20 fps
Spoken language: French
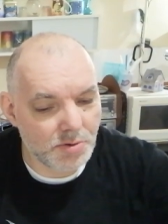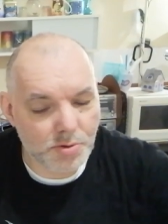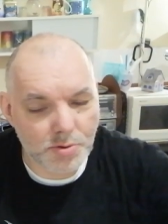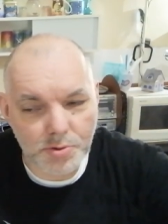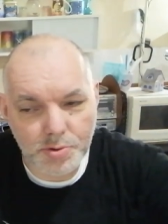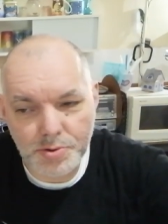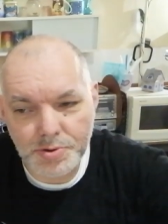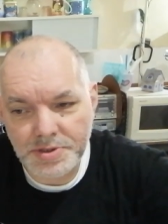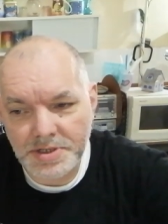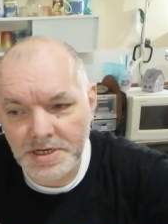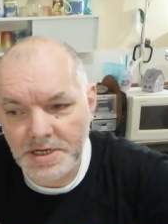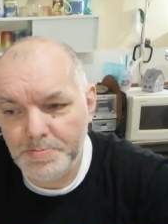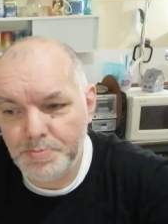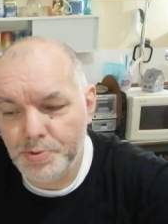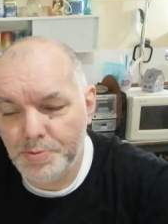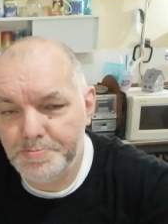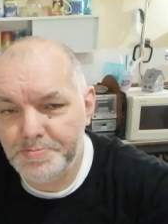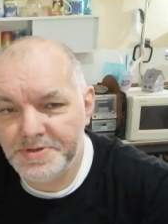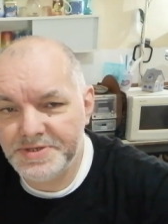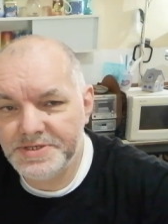rouge est
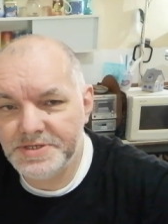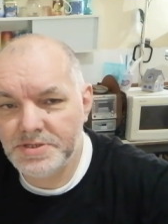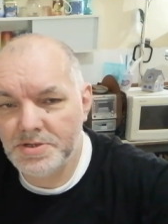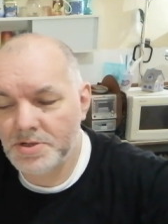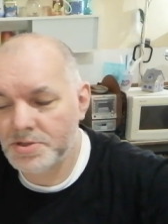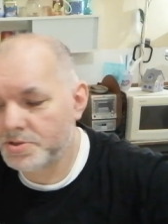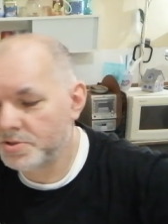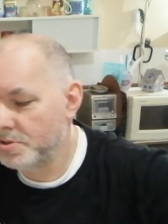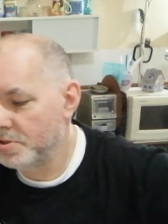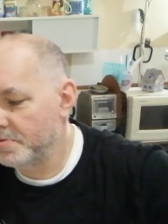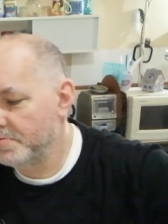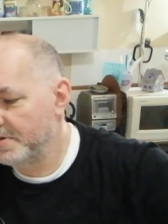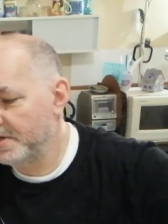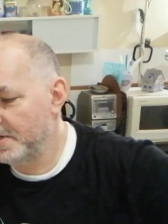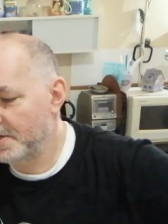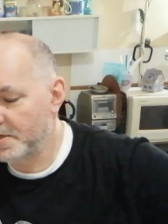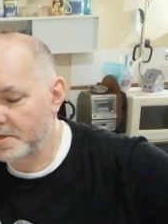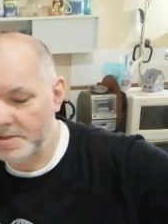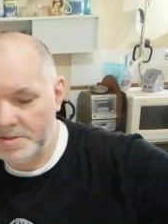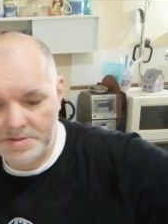plus pétillant que le
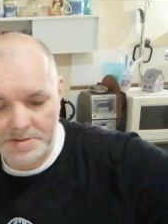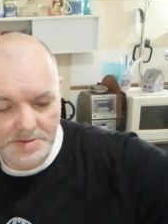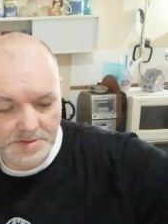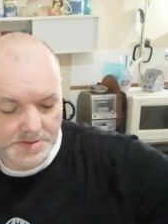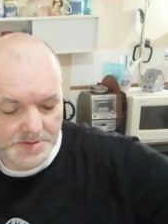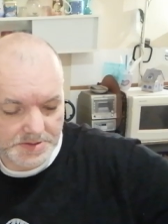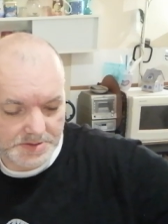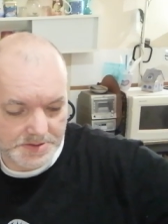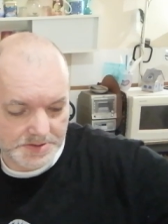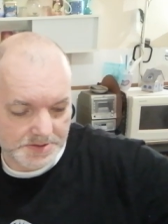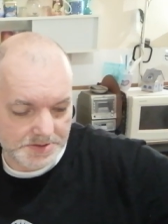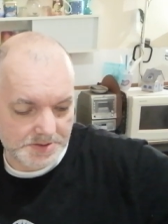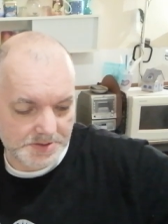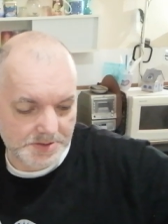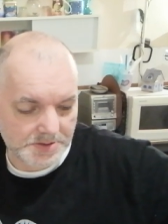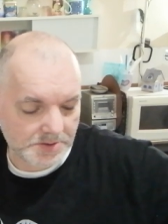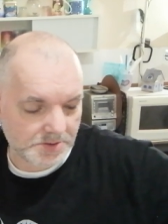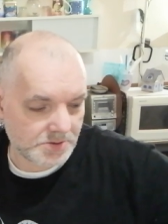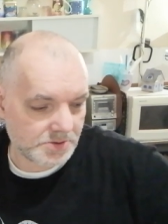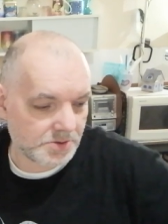vert.
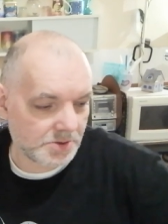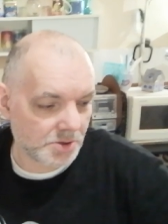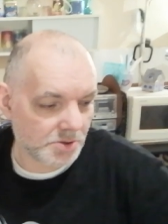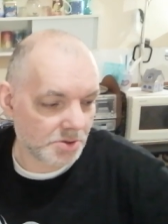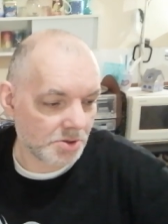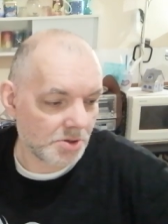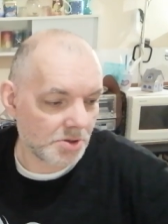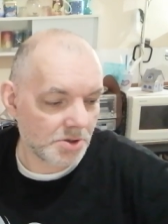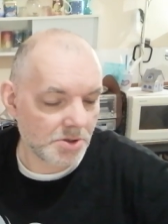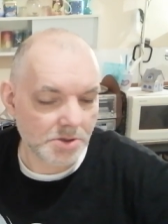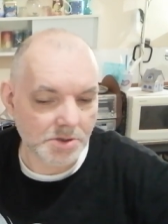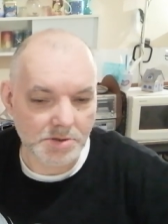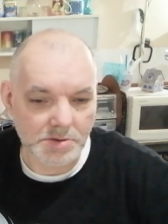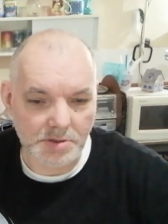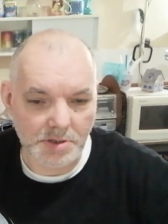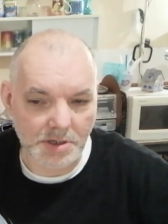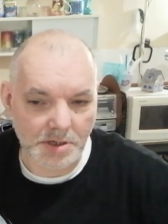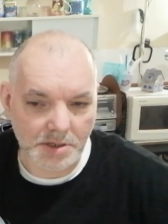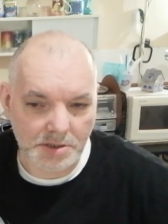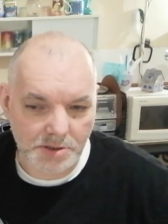Donc,
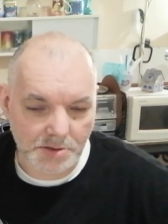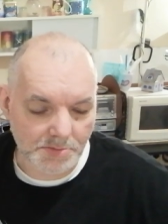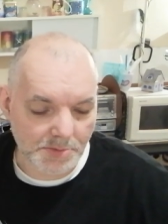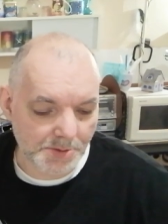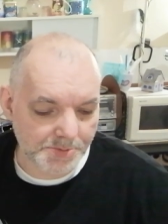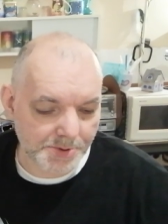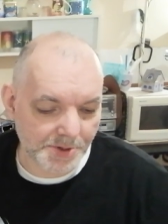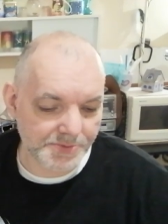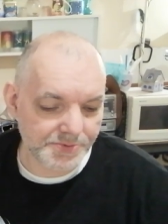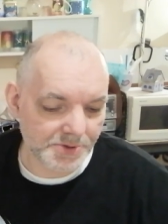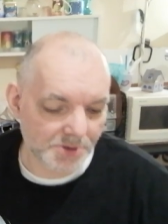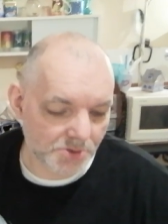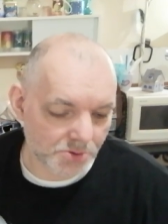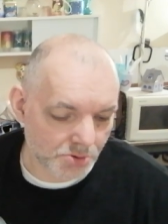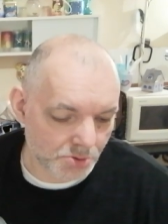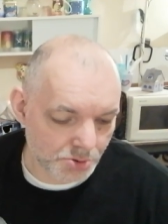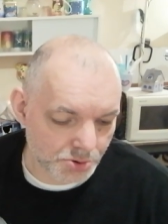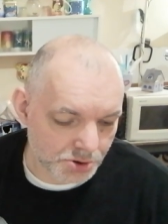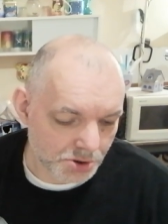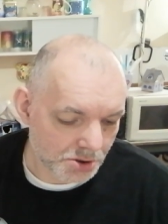euh, comme ma préfère le
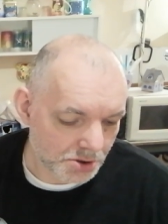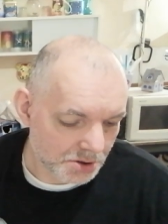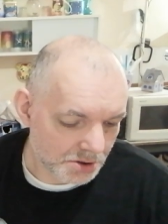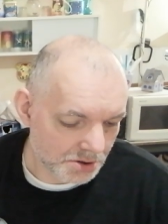rouge.